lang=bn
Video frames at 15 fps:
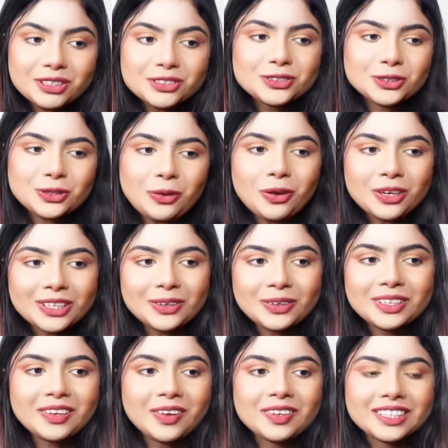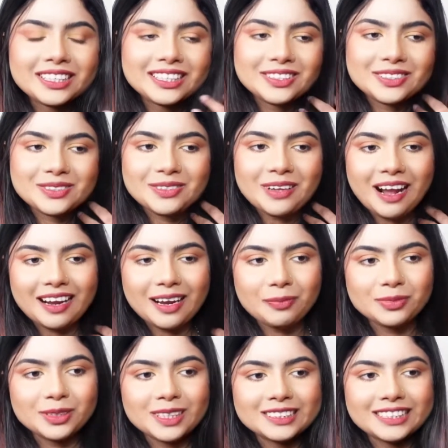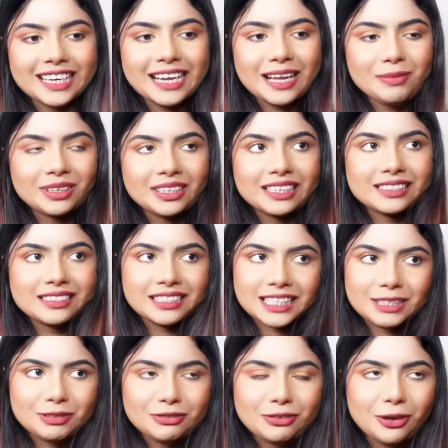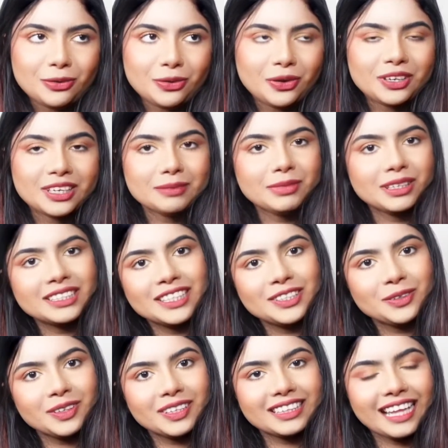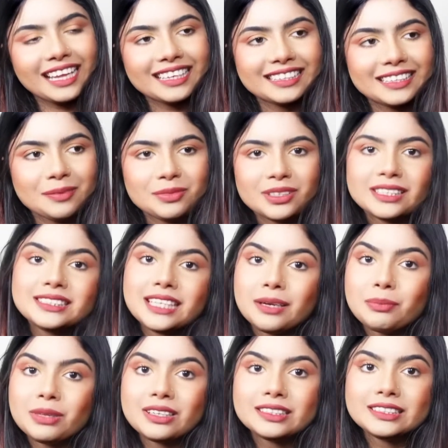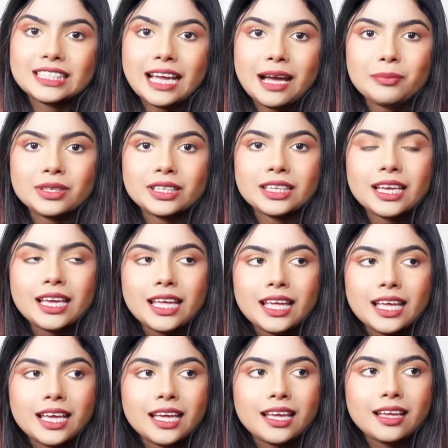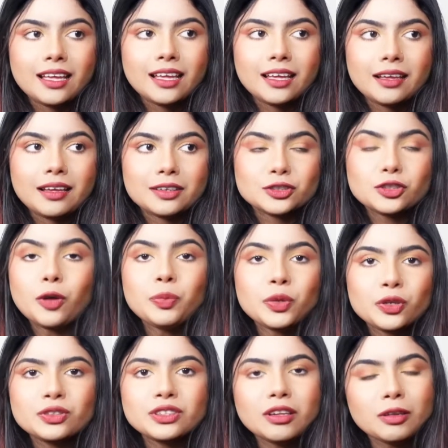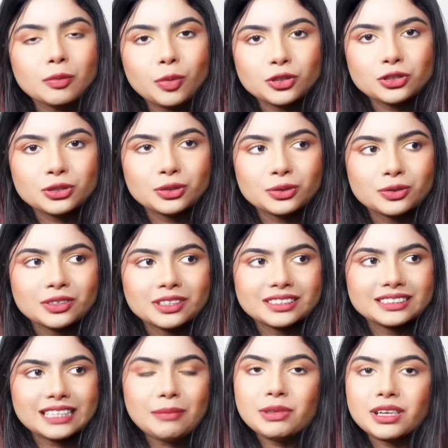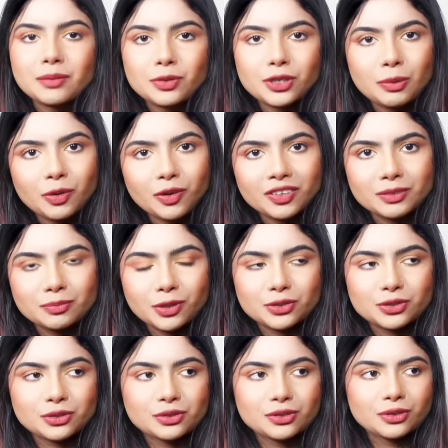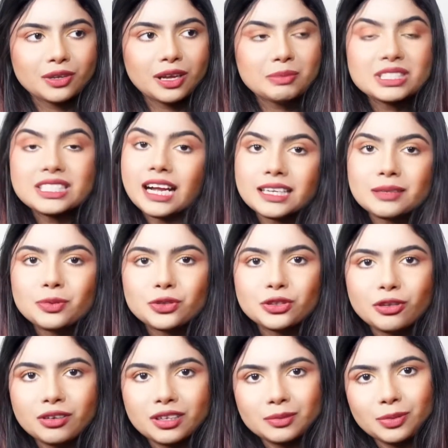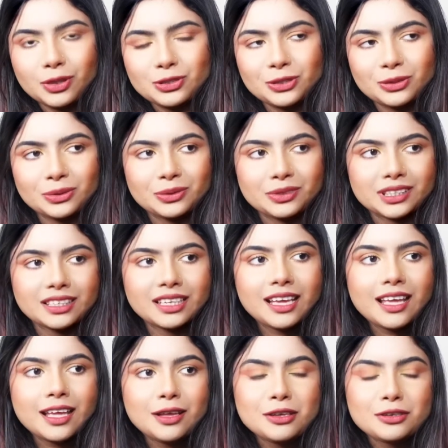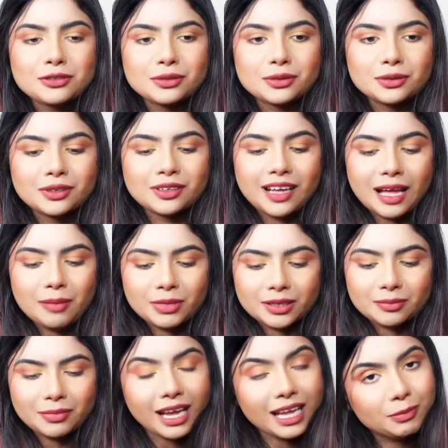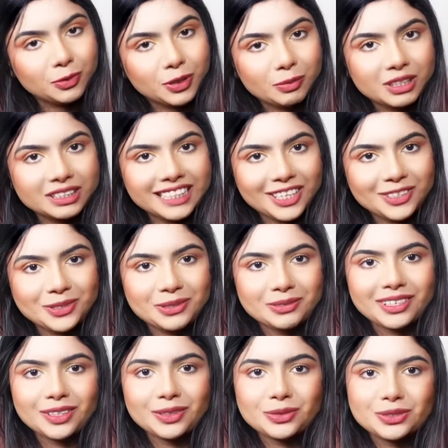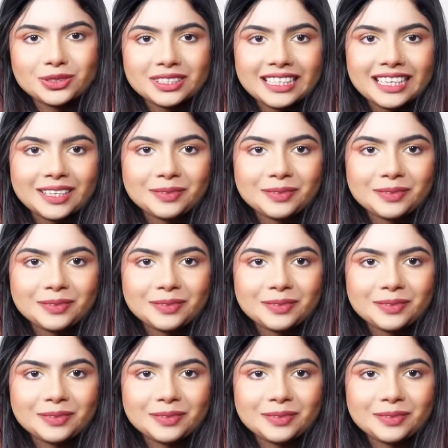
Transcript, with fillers: জন্য অনেক অনেক অনেক কিছু আর আপনারা যারা আমাকে ইনস্টাগ্রামে ফলো করেন বা টিকটকে দেখেন আপনারা জানবেন যে আমি শপিং করতে অনেক পছন্দ করি জামা কাপড় আমার অনেক পছন্দ আমি শাড়ি পরতে অনেক পছন্দ করি সো আমার মা এবং আমার শাশুড়ি দুজনই